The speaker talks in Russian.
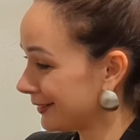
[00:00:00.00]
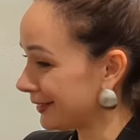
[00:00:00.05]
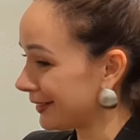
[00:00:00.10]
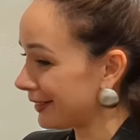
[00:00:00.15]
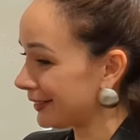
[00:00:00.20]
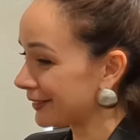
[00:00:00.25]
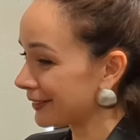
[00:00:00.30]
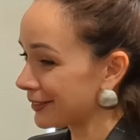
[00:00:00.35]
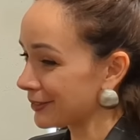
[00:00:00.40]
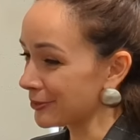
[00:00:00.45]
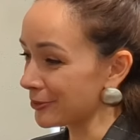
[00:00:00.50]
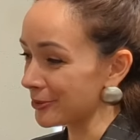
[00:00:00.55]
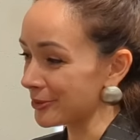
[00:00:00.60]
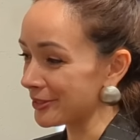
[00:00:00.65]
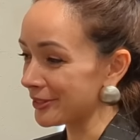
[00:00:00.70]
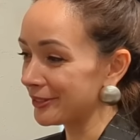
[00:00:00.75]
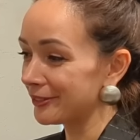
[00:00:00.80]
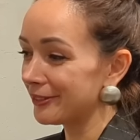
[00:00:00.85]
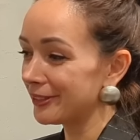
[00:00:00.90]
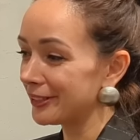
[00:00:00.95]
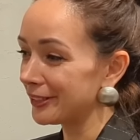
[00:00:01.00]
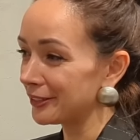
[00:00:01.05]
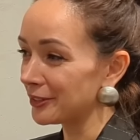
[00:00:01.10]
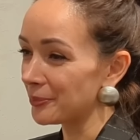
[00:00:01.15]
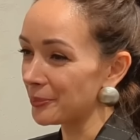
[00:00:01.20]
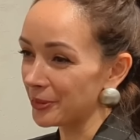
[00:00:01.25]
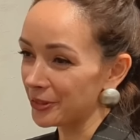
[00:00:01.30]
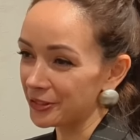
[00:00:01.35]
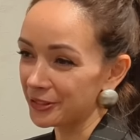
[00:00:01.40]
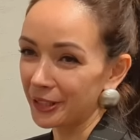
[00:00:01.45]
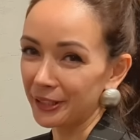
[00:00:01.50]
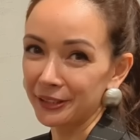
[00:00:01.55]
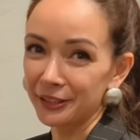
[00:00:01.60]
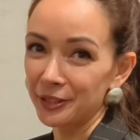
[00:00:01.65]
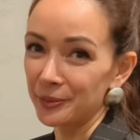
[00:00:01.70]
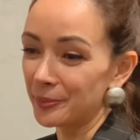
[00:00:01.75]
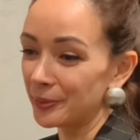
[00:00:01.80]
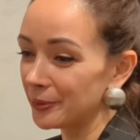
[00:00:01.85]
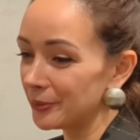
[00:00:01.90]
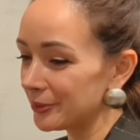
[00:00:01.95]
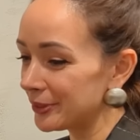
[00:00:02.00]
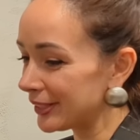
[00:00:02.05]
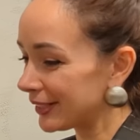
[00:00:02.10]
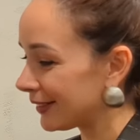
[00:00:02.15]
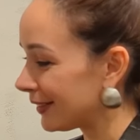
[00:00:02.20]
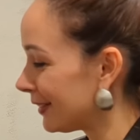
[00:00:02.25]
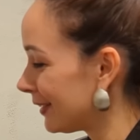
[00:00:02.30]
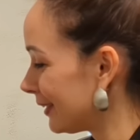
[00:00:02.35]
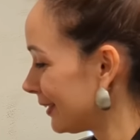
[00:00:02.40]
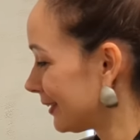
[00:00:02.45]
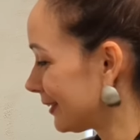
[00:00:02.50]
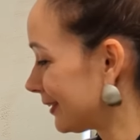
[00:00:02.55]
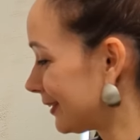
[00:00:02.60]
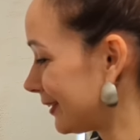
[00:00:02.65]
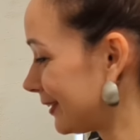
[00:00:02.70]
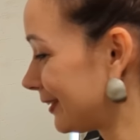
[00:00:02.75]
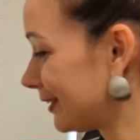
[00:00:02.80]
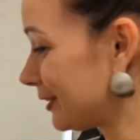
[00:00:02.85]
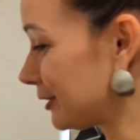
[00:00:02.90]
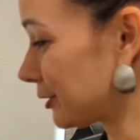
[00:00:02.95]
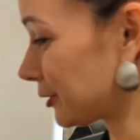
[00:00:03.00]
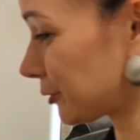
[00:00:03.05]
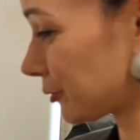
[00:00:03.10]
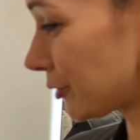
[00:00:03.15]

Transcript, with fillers: да, раз уже заговорила про штаны и брюки, э,